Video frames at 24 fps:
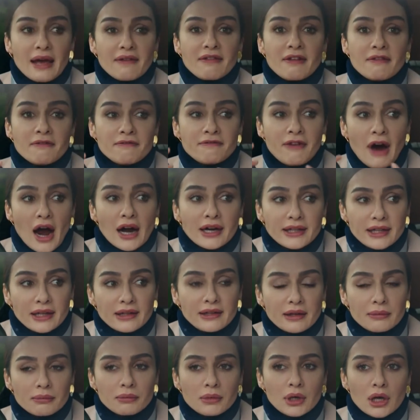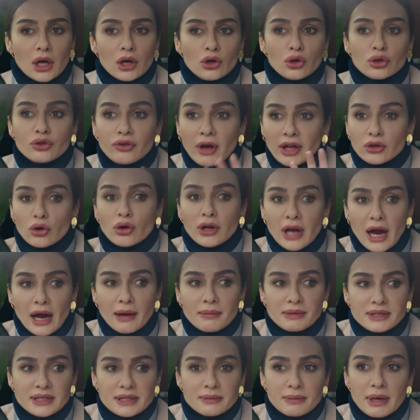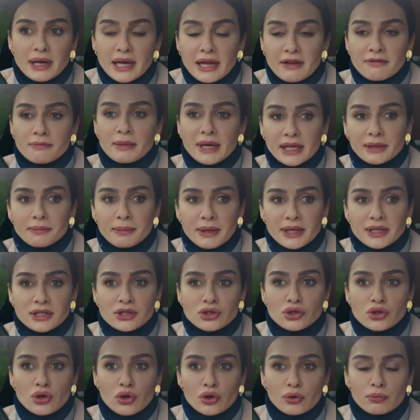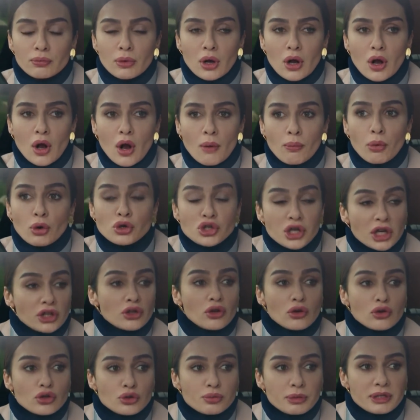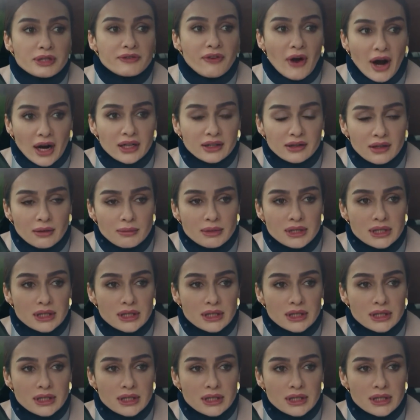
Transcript: evim var dedim. Lütfen döner misin? Ben evime gitmek istiyorum. Boşanıyoruz biz farkında